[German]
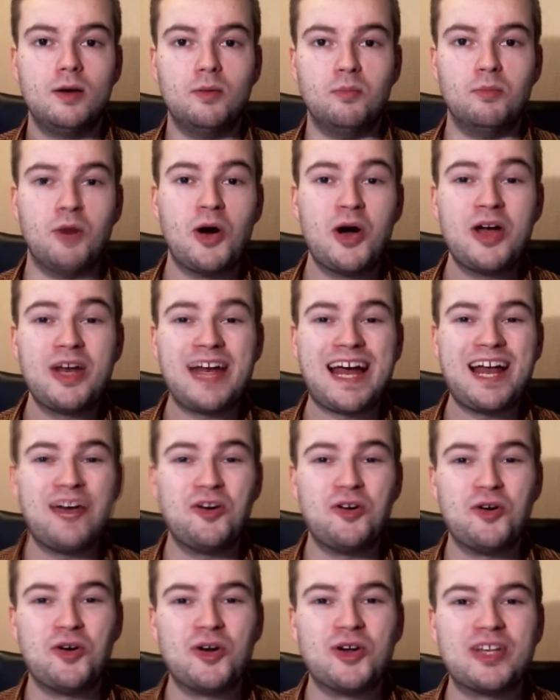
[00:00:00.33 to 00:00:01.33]
Moin,
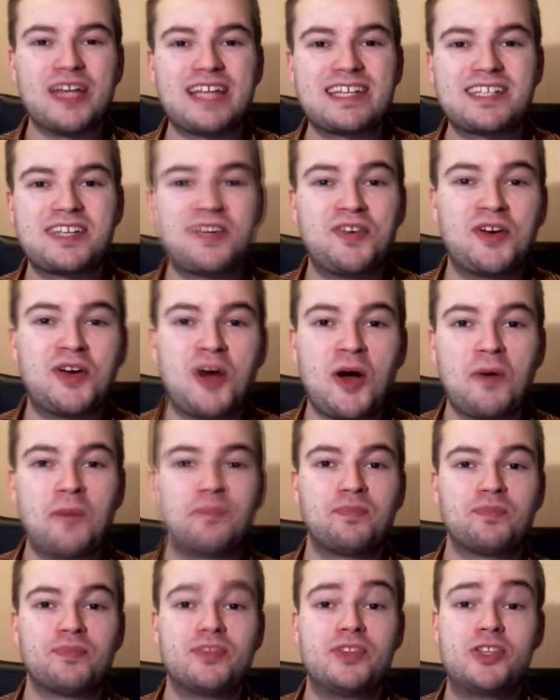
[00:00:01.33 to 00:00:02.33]
hallo und herzlich
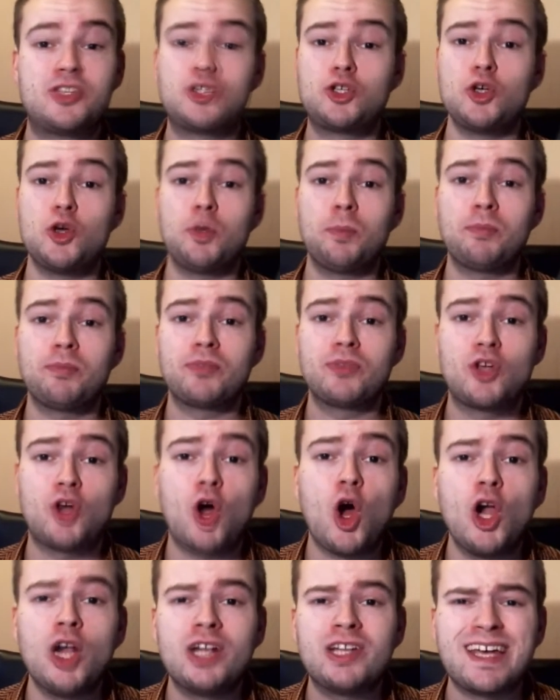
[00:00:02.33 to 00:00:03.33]
willkommen zum
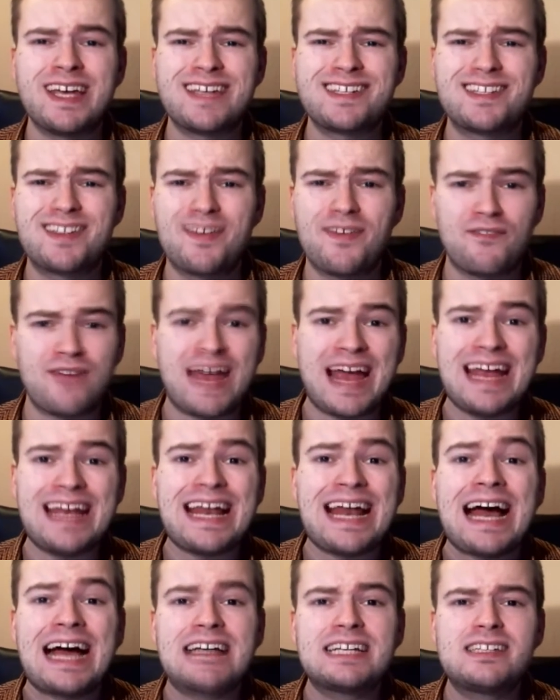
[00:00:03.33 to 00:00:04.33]
Trolltest
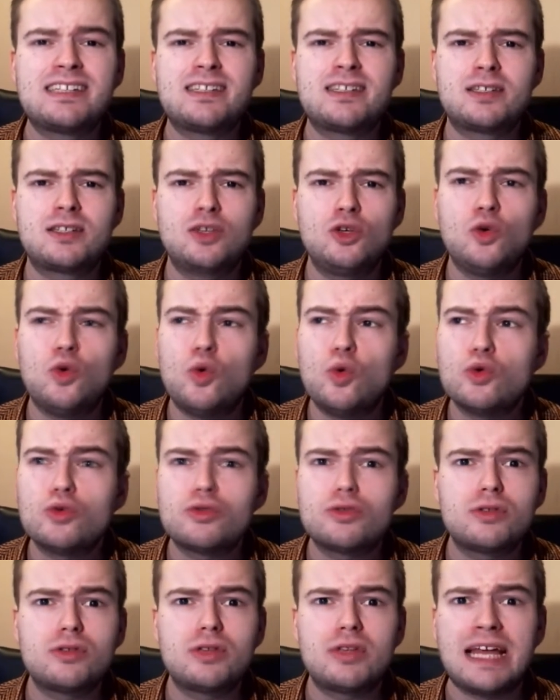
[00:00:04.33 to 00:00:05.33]

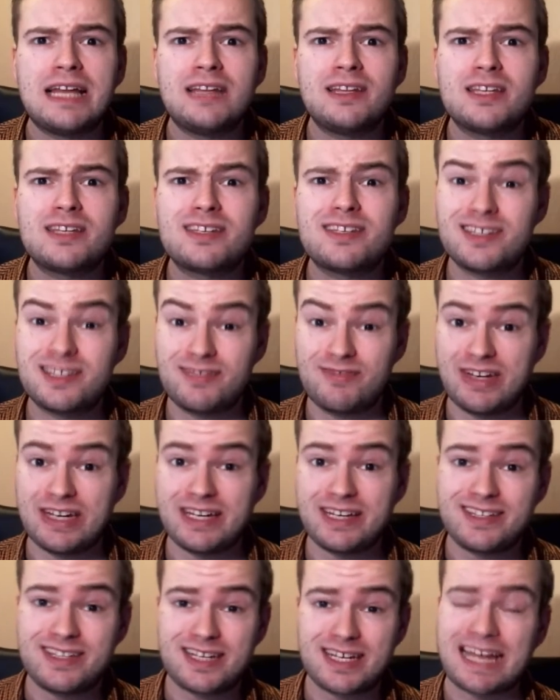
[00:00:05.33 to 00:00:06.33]
Weihnachtsgruß, denn es ist wieder
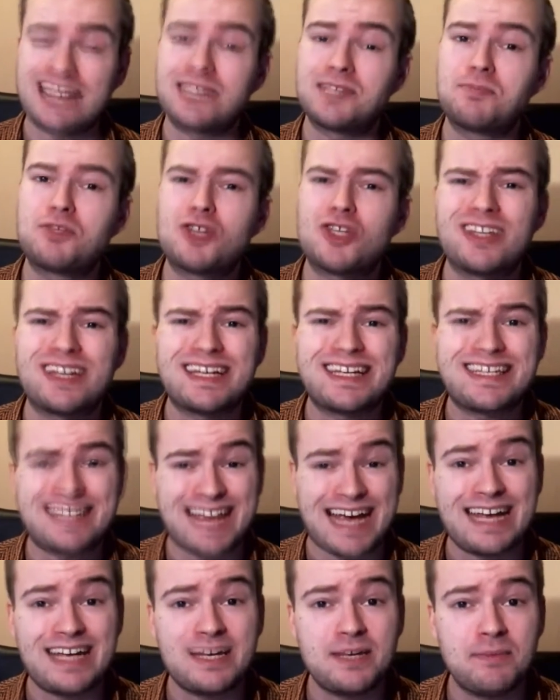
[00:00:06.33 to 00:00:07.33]
diese ganz besondere
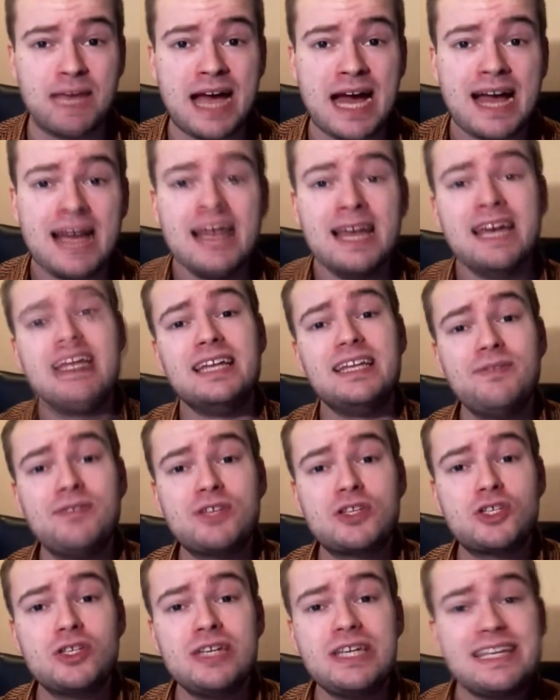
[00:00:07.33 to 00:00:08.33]
Zeit im Jahr, in der wir
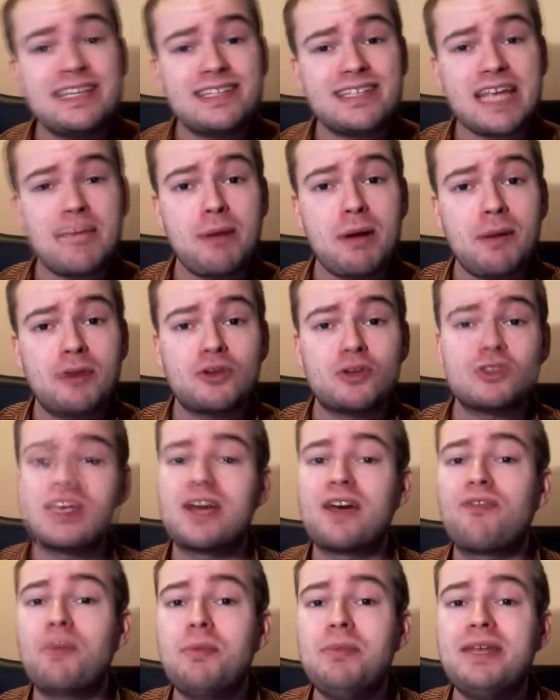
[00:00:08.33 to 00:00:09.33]
zunächst einmal mit
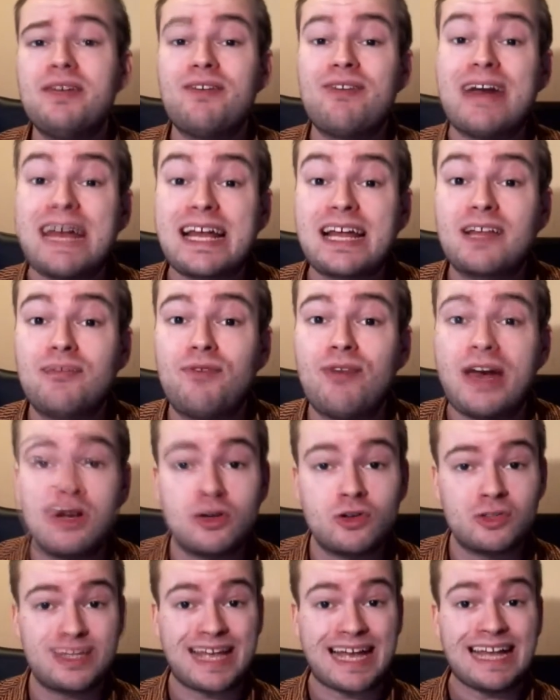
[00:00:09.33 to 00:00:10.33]
unserer Familie Weihnachten feiern
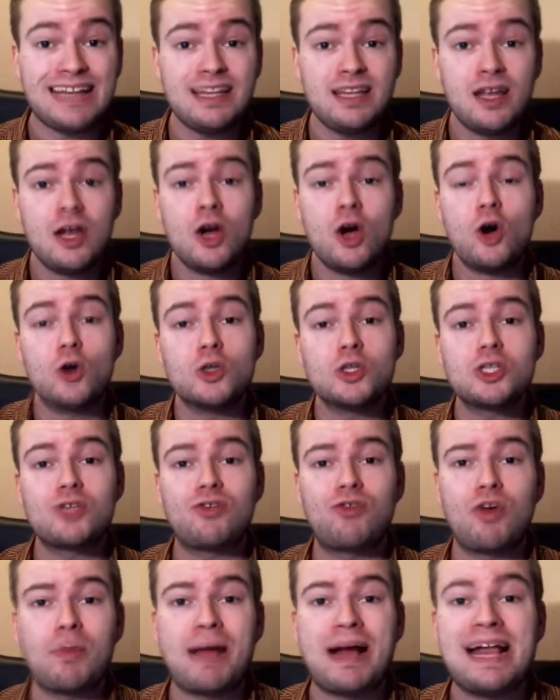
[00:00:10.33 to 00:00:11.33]
und dann uns
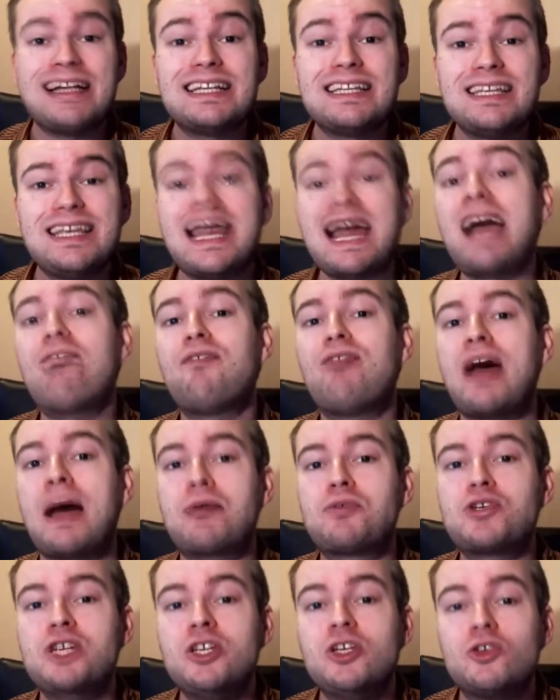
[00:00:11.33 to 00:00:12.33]
vom alten Jahr
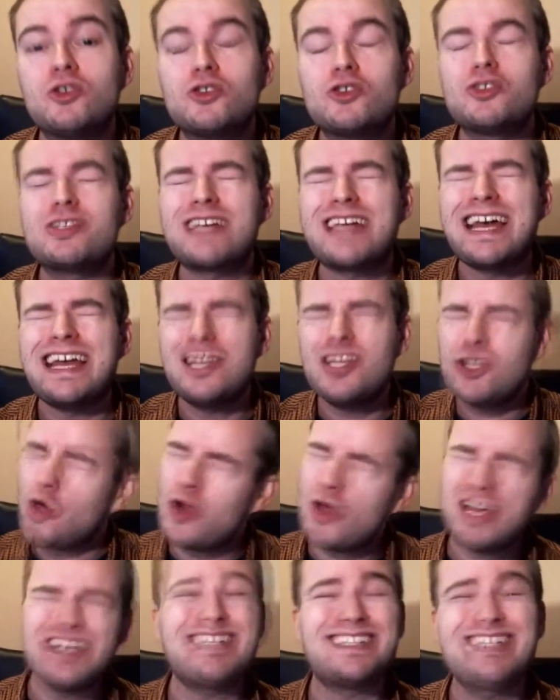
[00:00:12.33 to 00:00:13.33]
verabschieden und uns ein
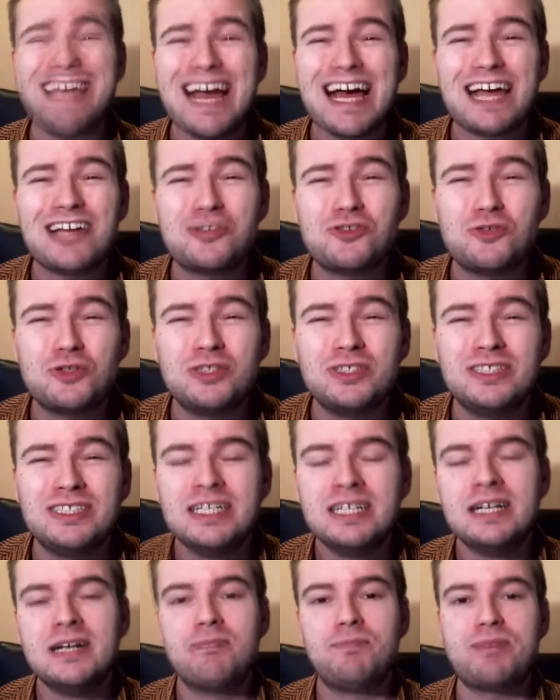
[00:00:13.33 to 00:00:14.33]
neues Jahr suchen,
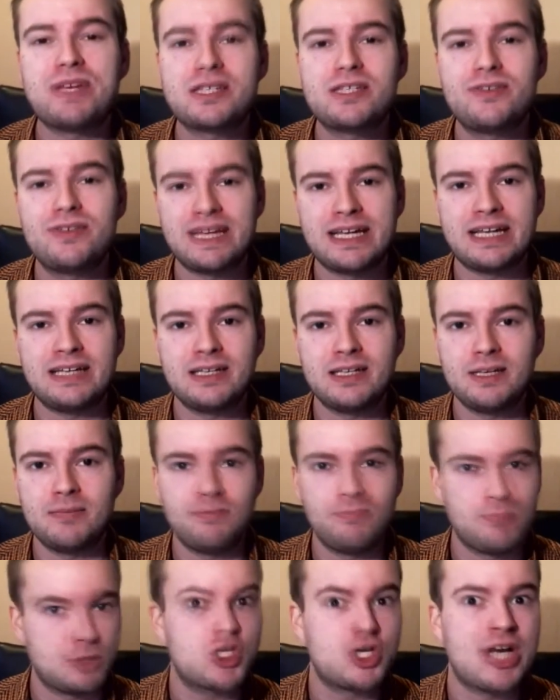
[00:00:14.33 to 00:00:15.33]
das wir dann
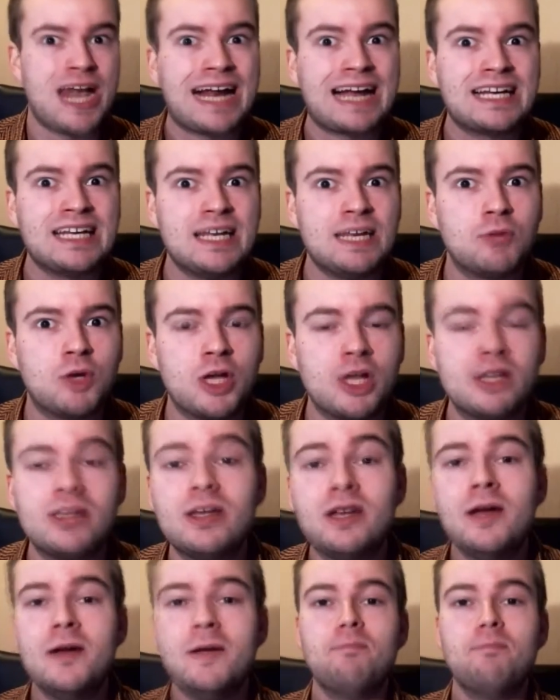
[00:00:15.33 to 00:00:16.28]
in Beschlag nehmen können.